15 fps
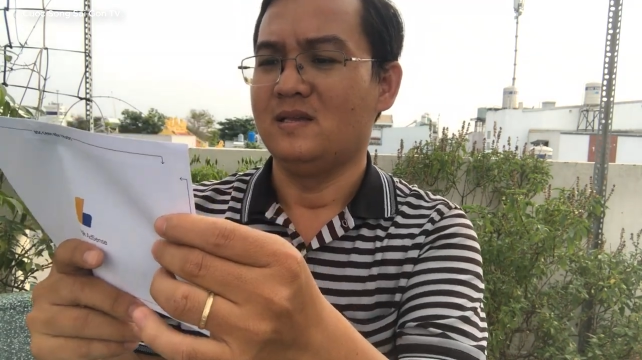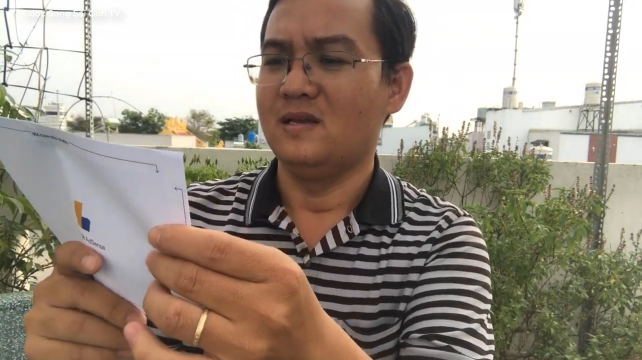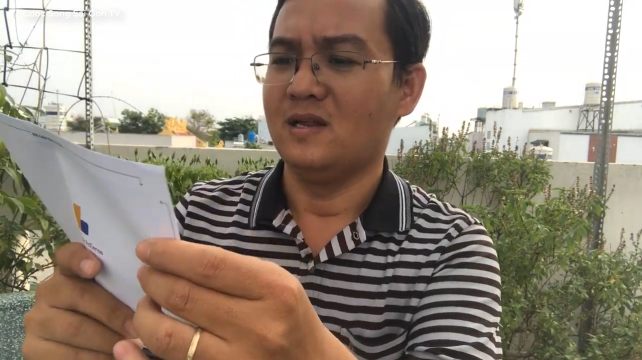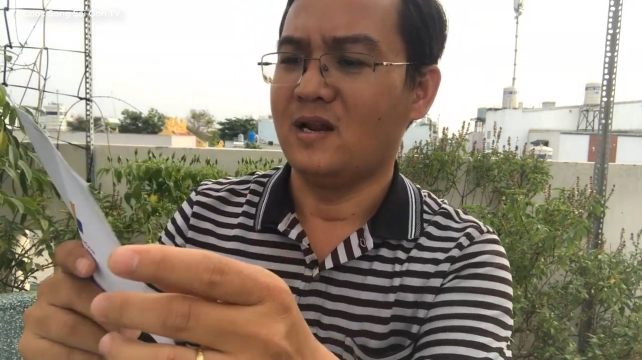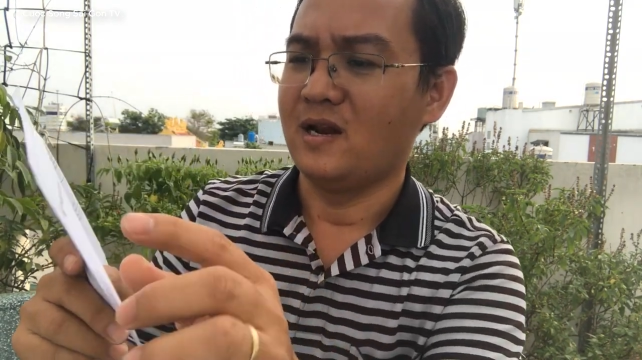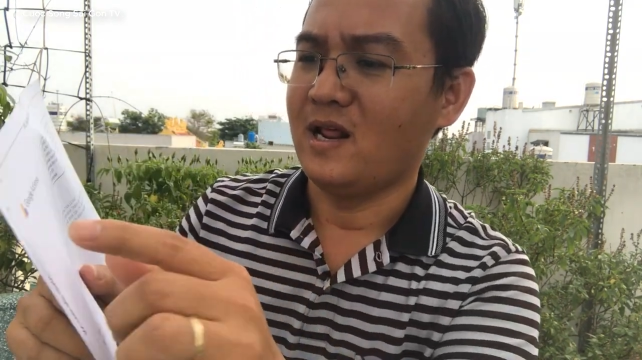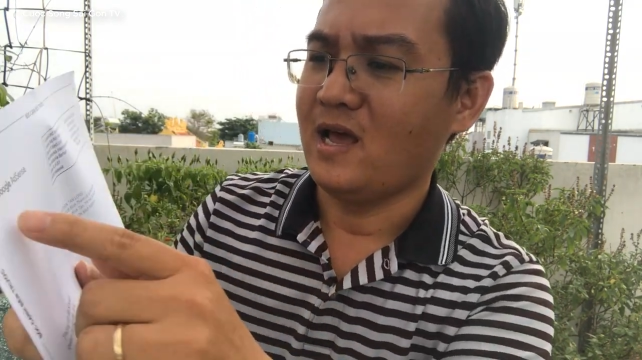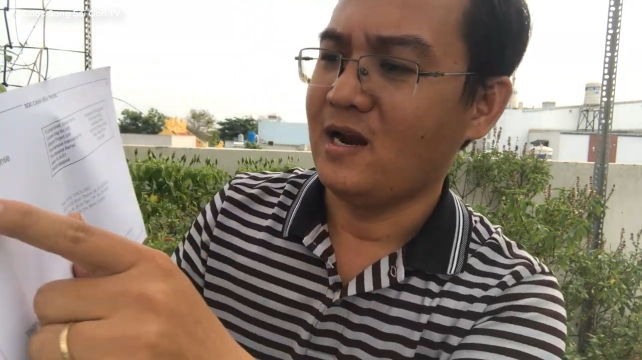
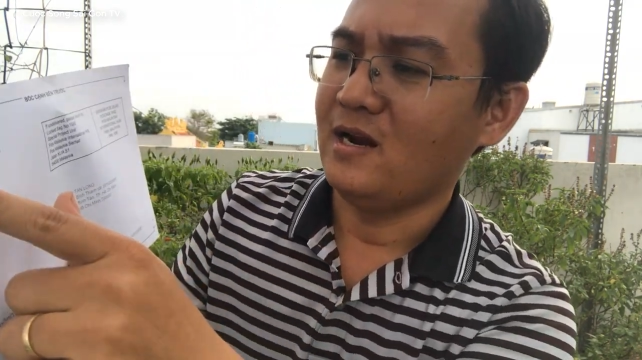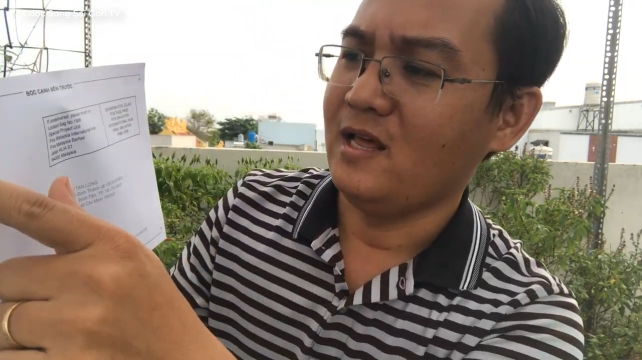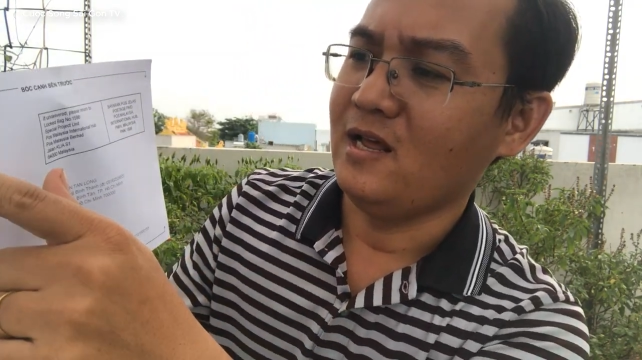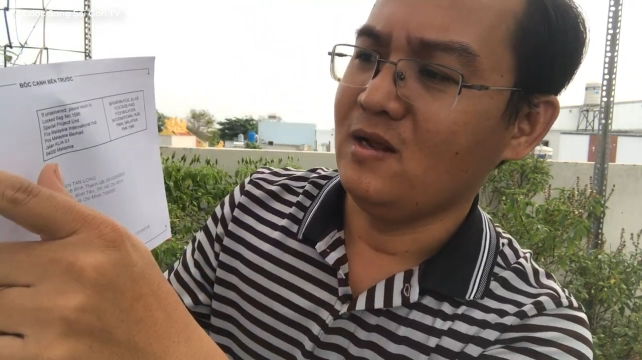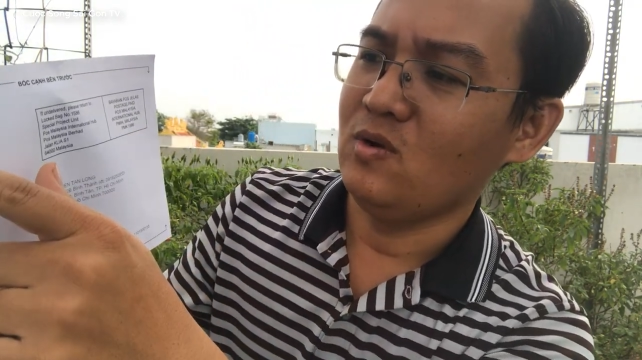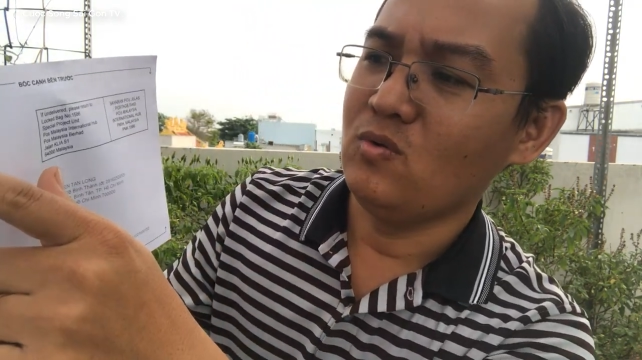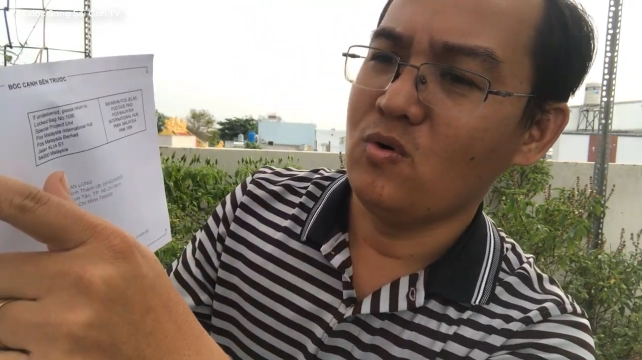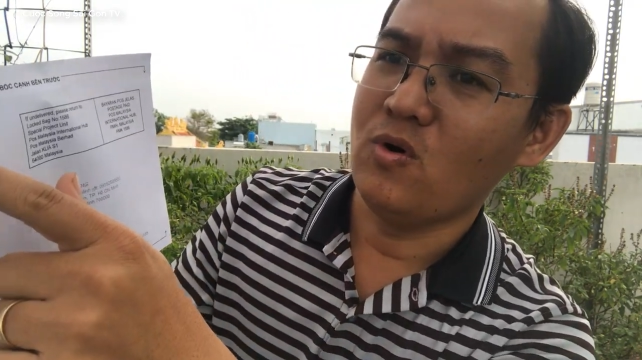như là đây nó
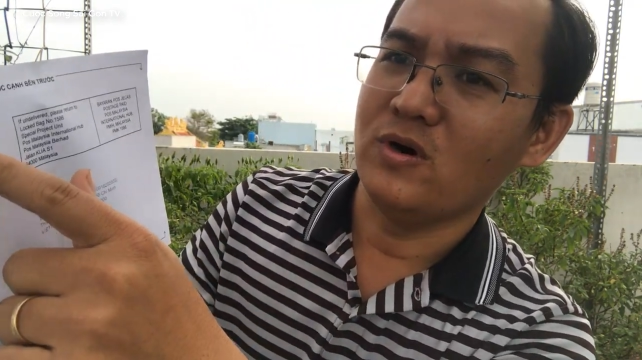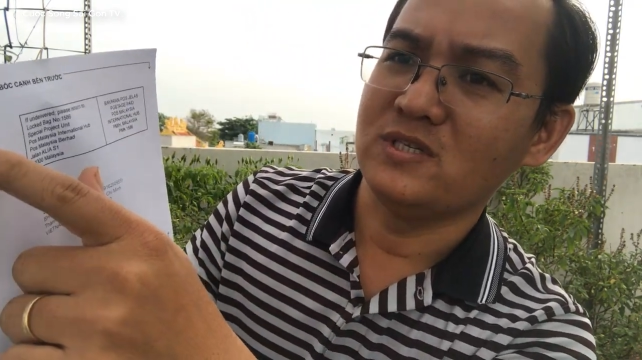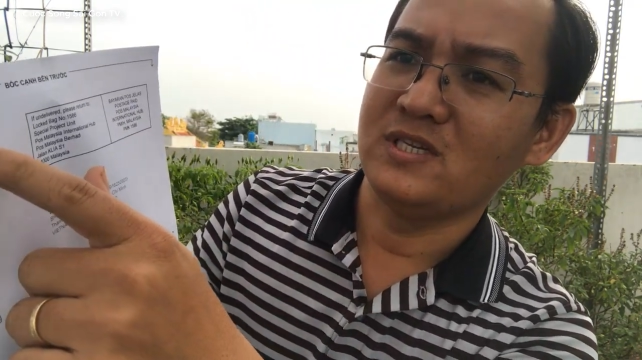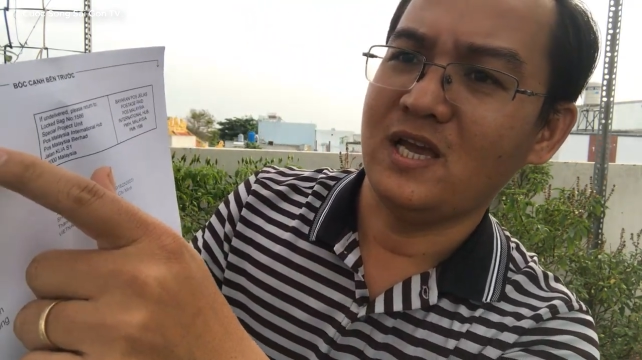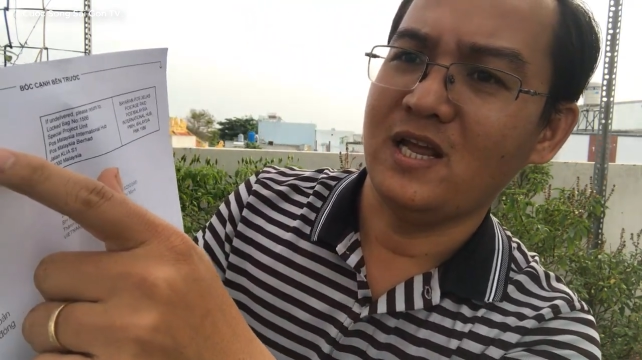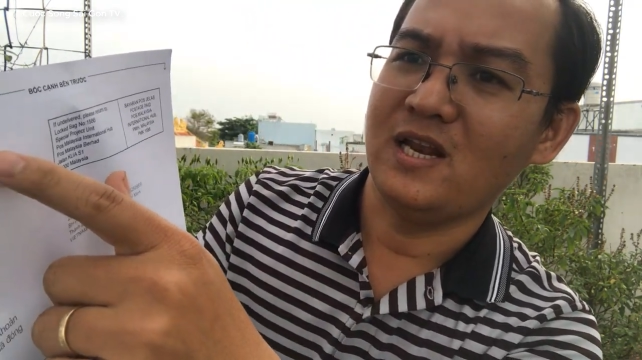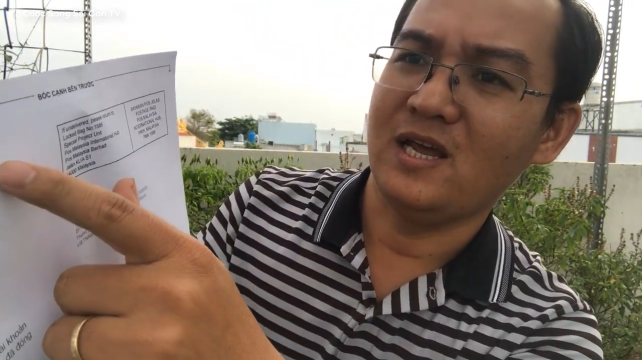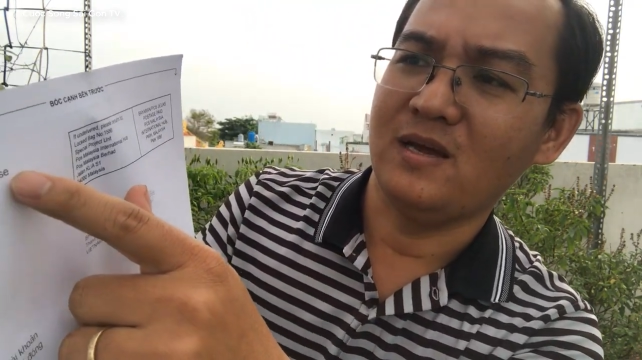để Google
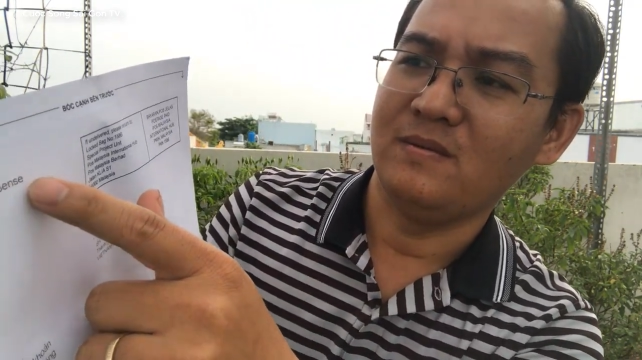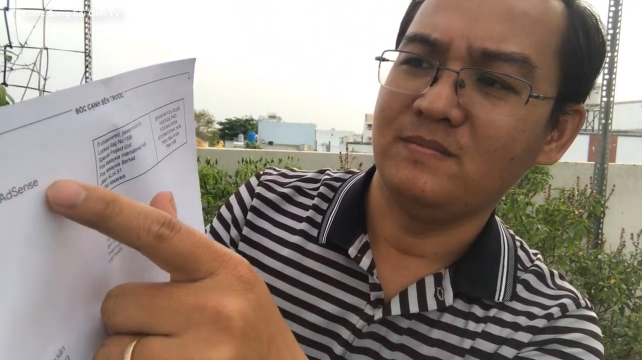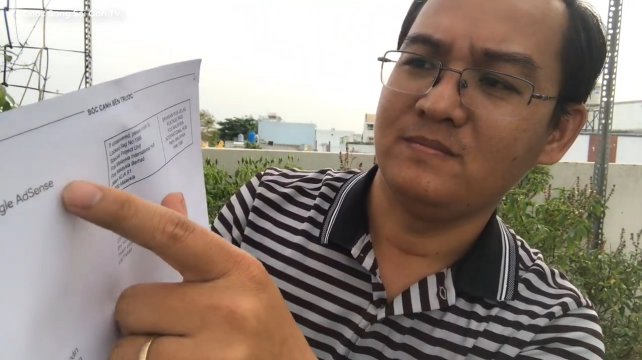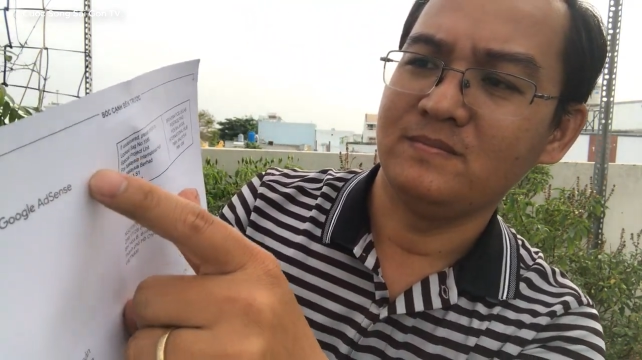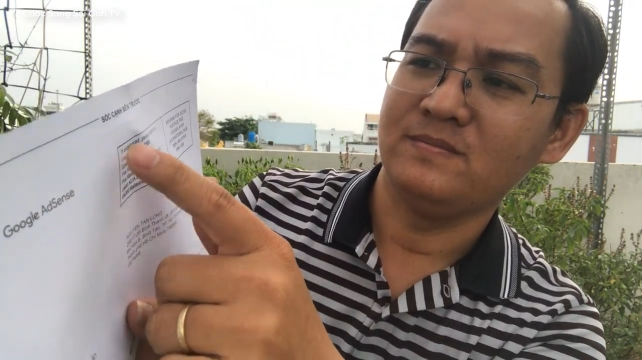AdSense nè